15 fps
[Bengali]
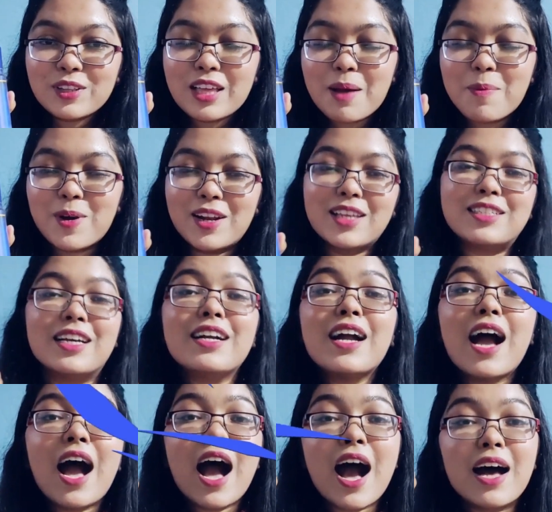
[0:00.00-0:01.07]
কথা বলা যাক
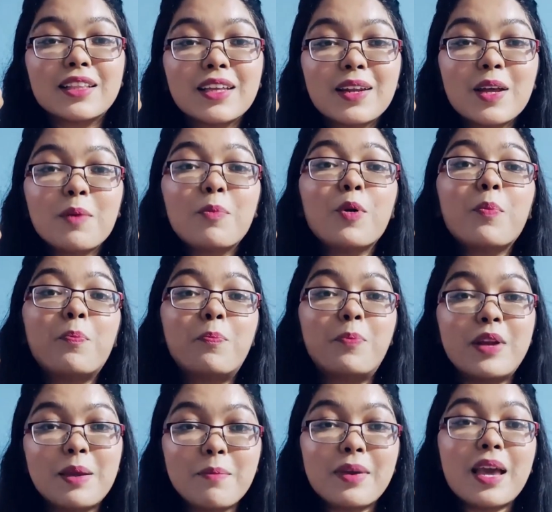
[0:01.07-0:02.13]
হাদালাবু
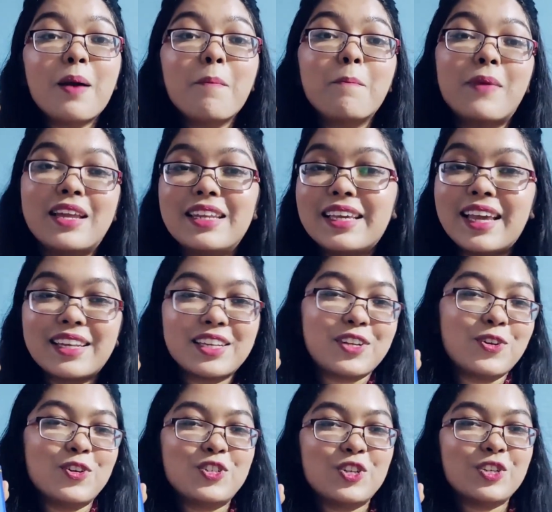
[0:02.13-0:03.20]
প্রিমিয়াম মেডিকেটেড
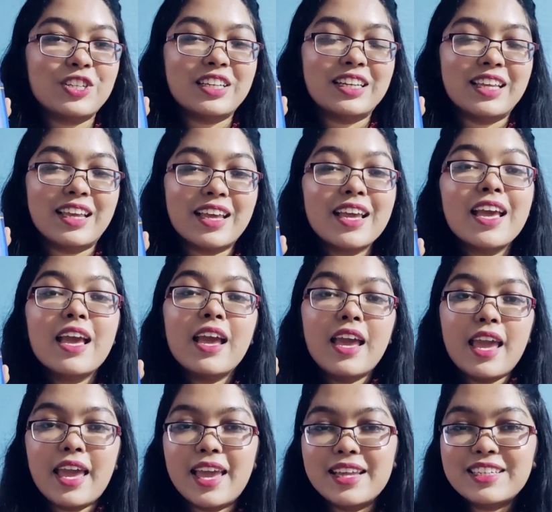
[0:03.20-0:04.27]
লোশনটি নিয়ে
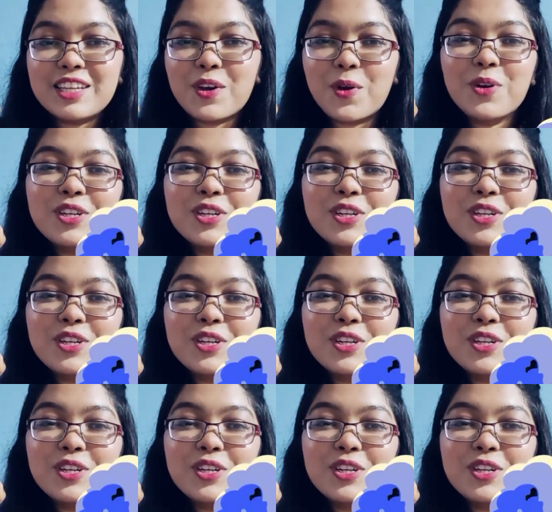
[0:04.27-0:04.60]
এটিও